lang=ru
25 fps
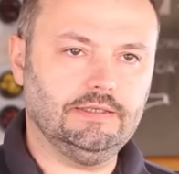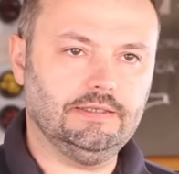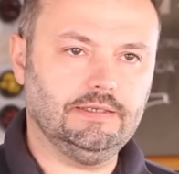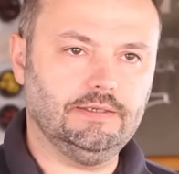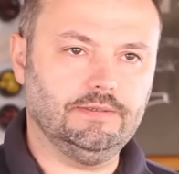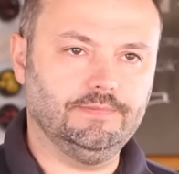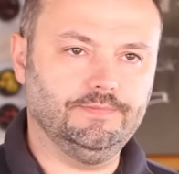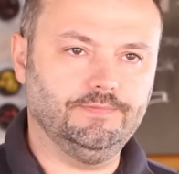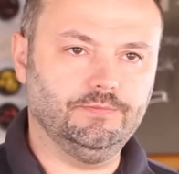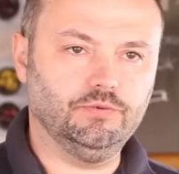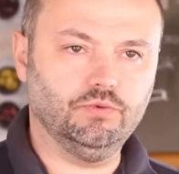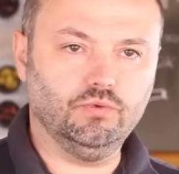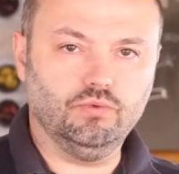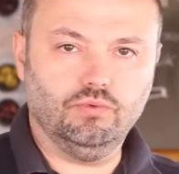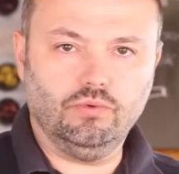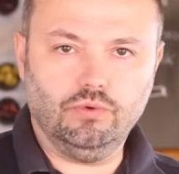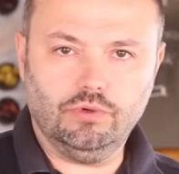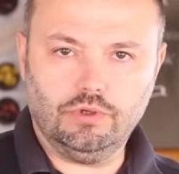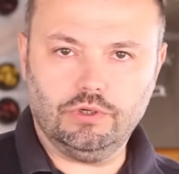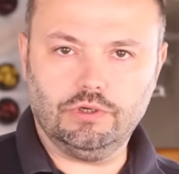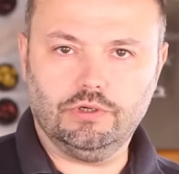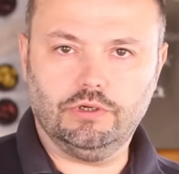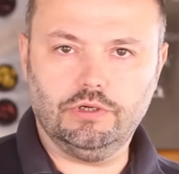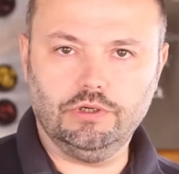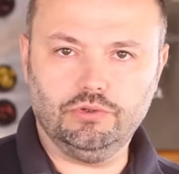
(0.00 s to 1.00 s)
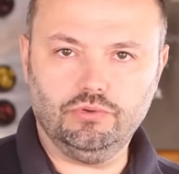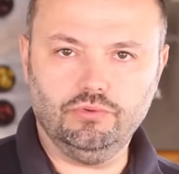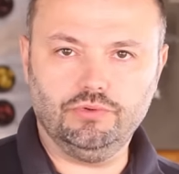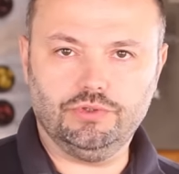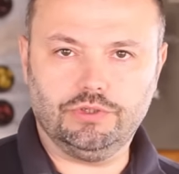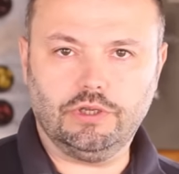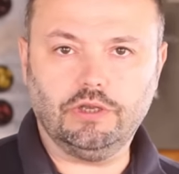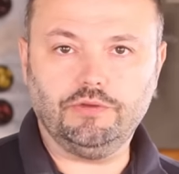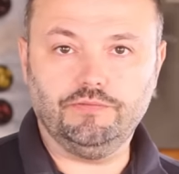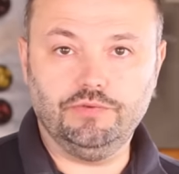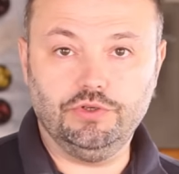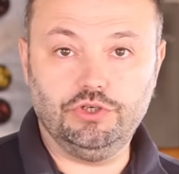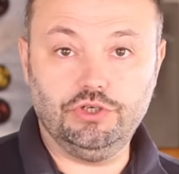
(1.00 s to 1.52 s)
Э, ну, окорок
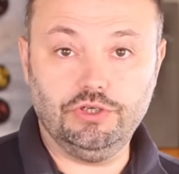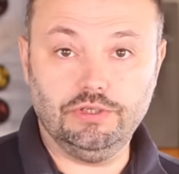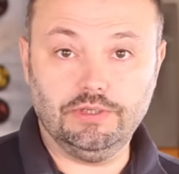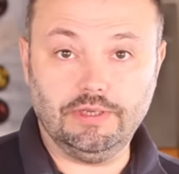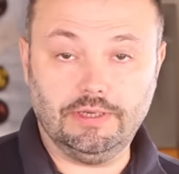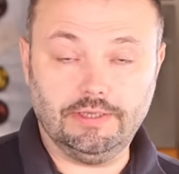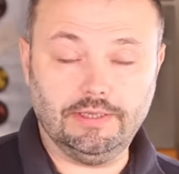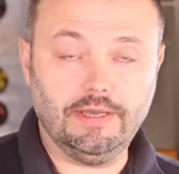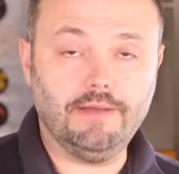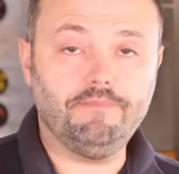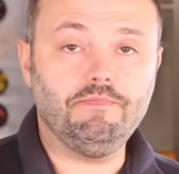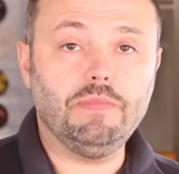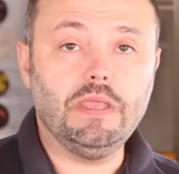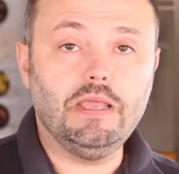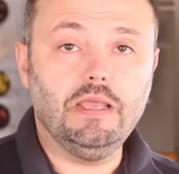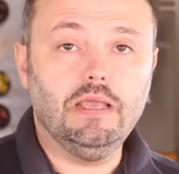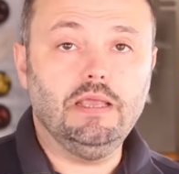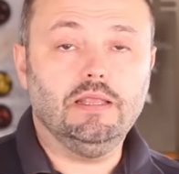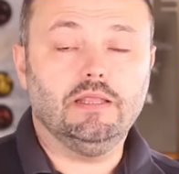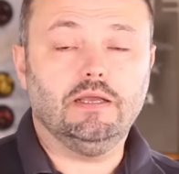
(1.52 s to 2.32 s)
готовится как ветчина, да?